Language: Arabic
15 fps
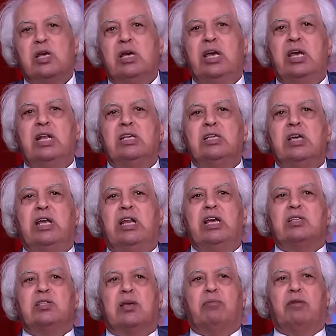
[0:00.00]
ايه
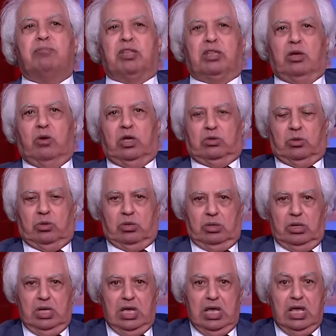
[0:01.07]
ليه سبب التوتر
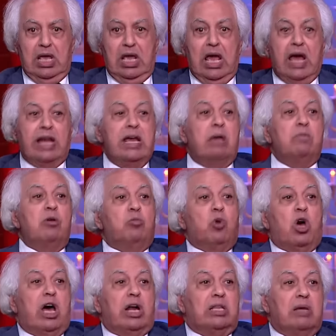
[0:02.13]
هنعمل
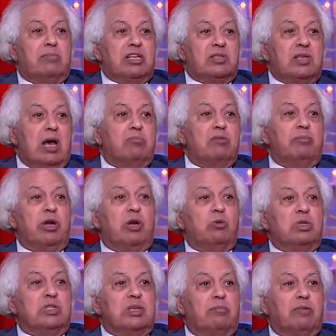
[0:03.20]
مقارنه بس قبل ما
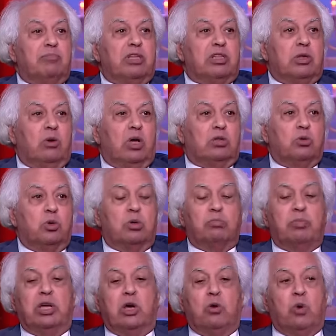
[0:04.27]
نقول سبب التوتر
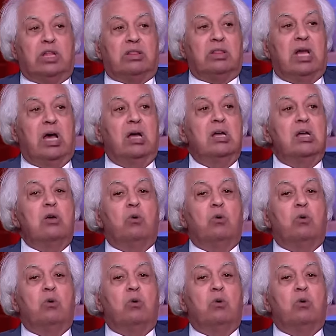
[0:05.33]
باخواتنا